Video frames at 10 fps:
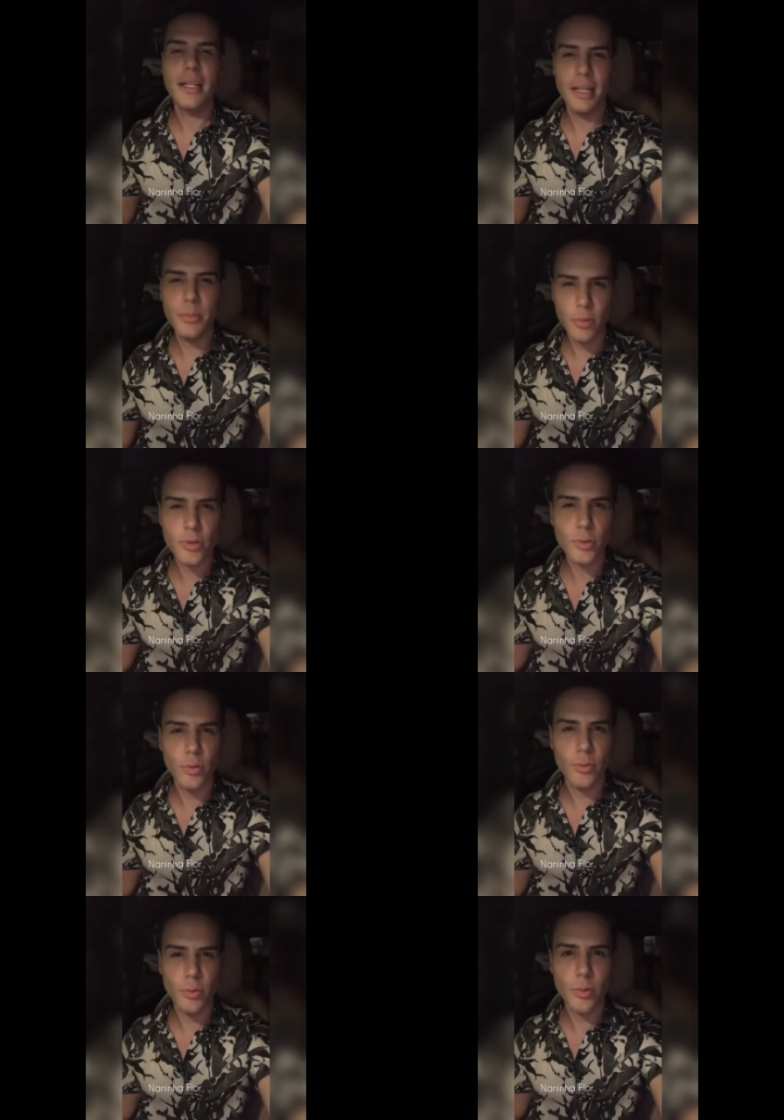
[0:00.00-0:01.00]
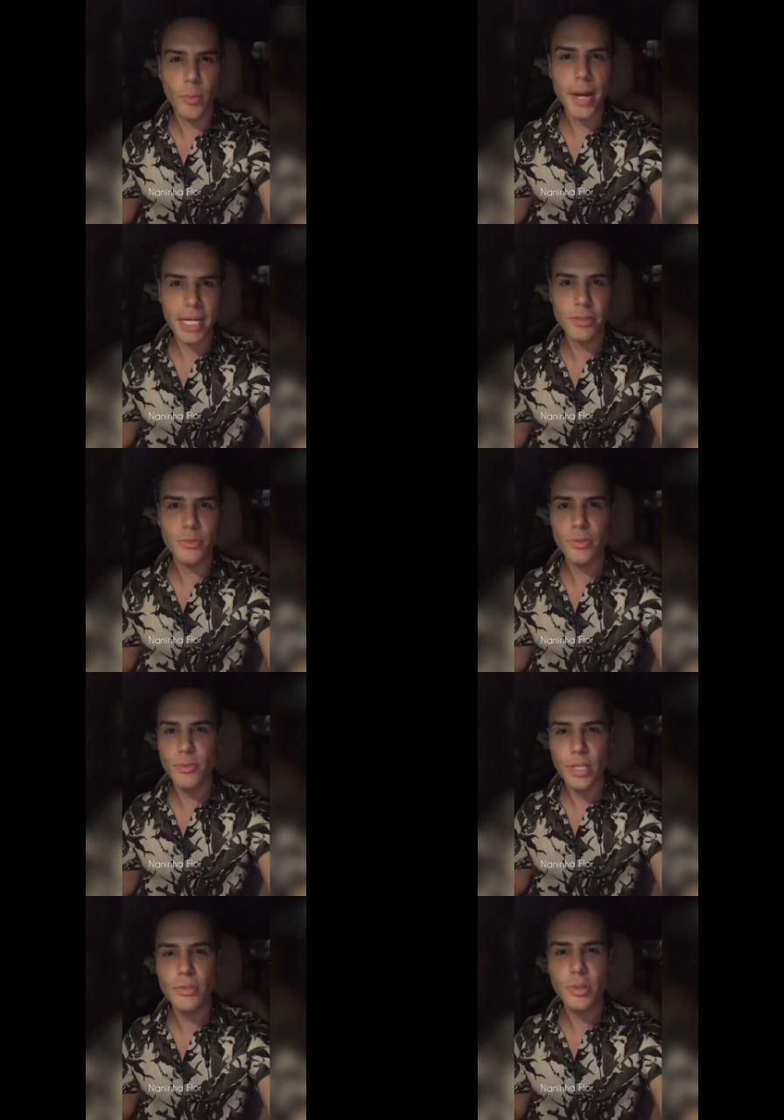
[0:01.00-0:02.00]
Lembra o nosso Lombardi do Silvio
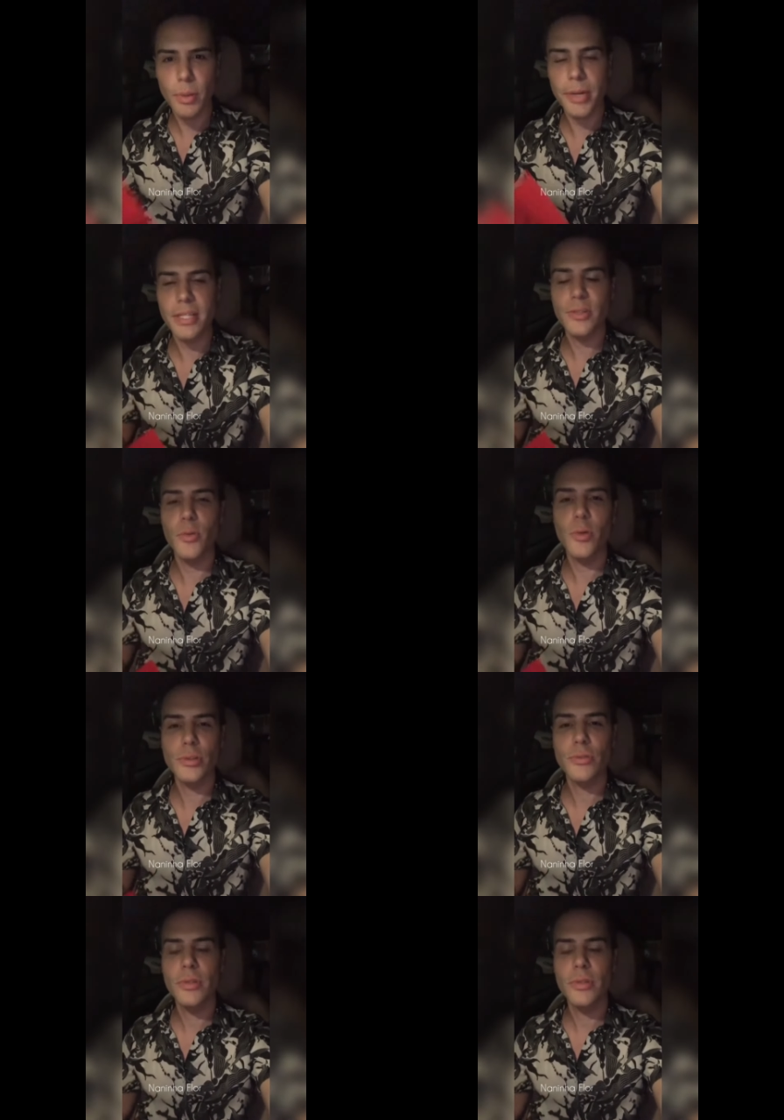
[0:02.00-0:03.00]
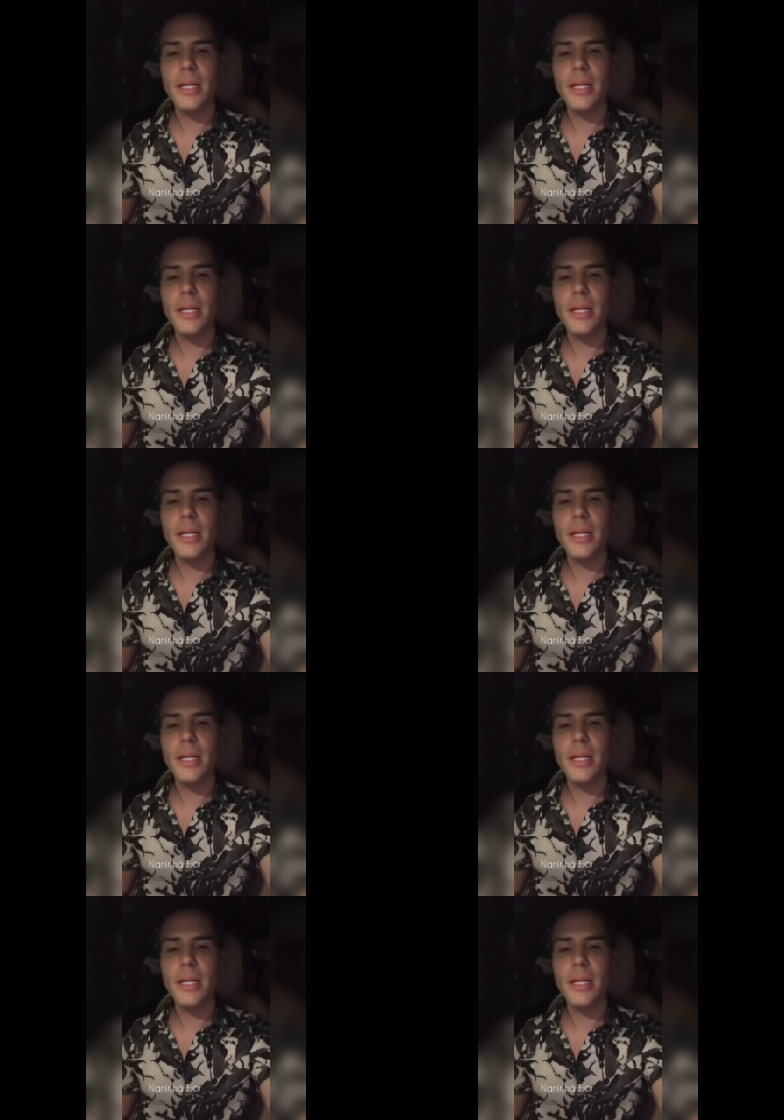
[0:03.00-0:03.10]
Santos, que não aparecia o rosto?